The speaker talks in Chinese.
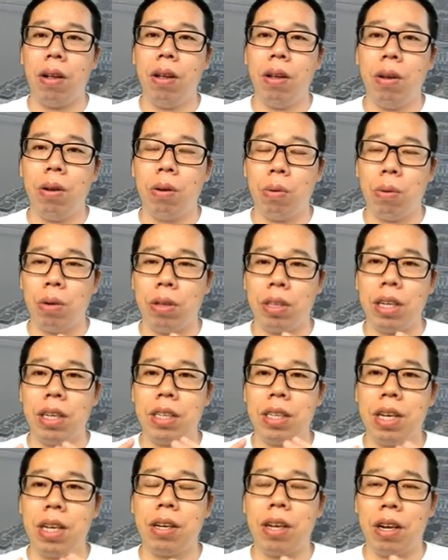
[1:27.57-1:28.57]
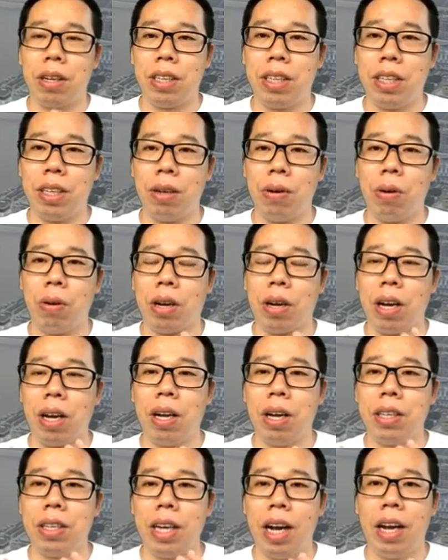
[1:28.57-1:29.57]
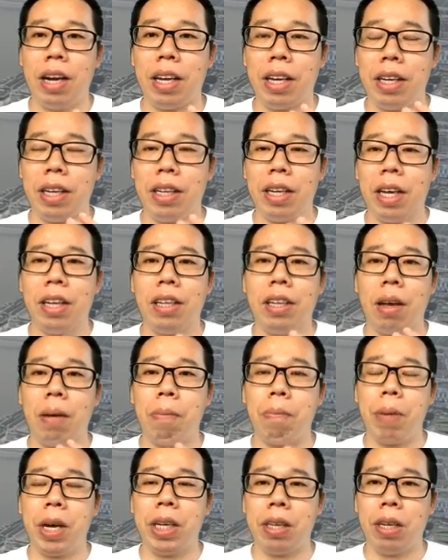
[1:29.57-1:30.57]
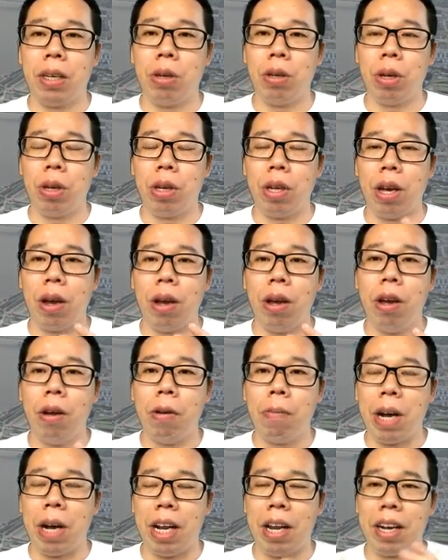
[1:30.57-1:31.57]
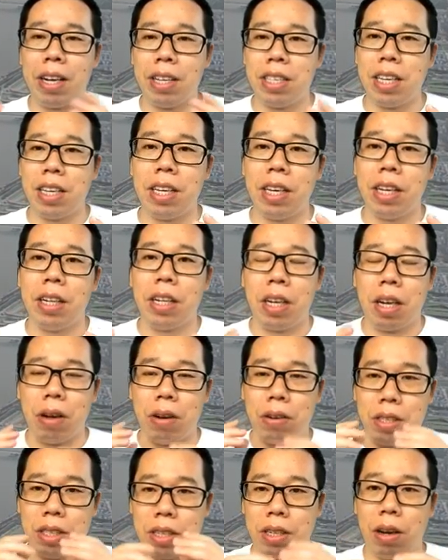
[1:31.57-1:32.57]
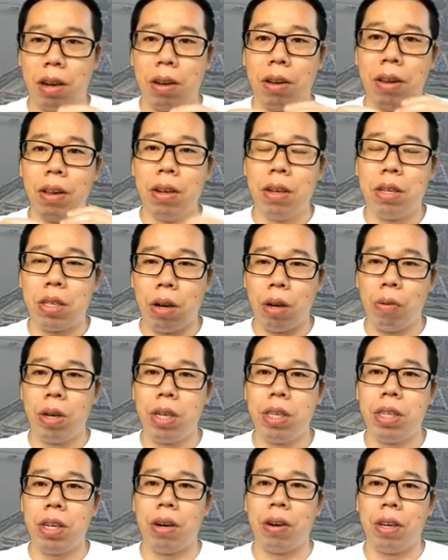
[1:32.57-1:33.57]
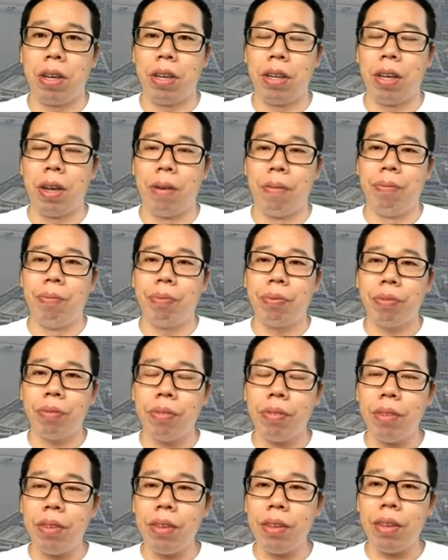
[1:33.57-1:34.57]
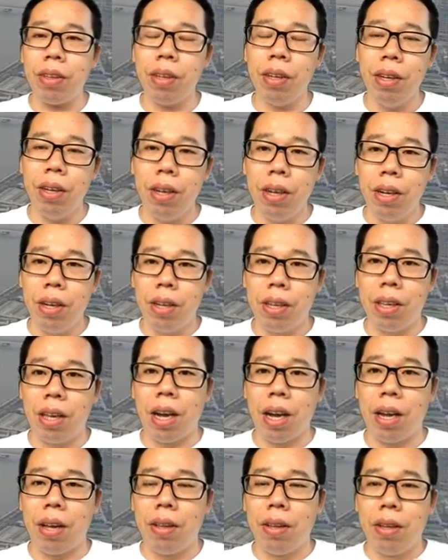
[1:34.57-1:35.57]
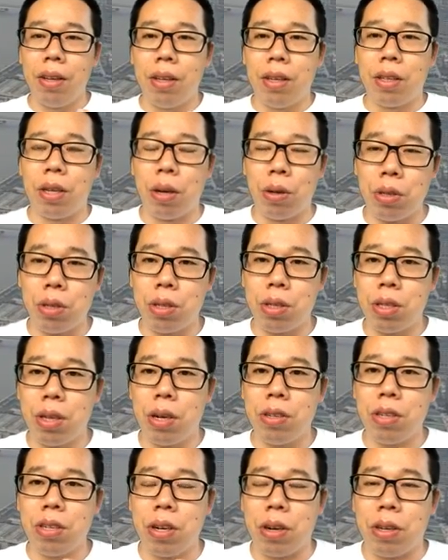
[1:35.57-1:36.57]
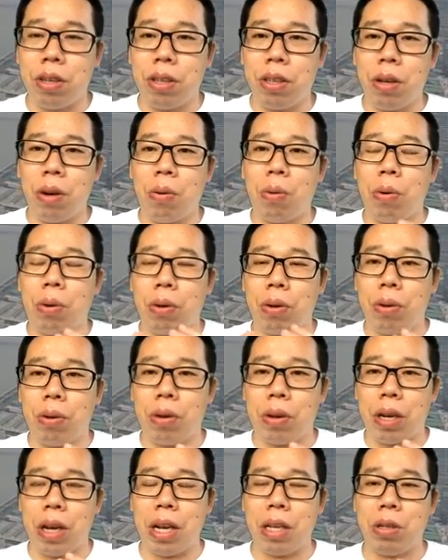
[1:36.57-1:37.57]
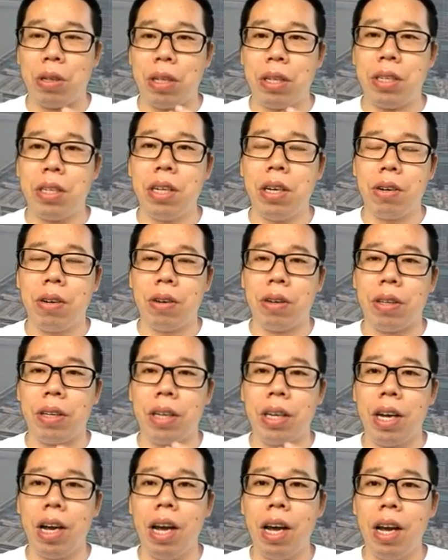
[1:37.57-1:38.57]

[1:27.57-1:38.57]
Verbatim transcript: 我在上氧期，我刚刚加了一点点背景音乐，把那个声音调制的稍微小一点。那调制稍小一点，我感觉效果应该，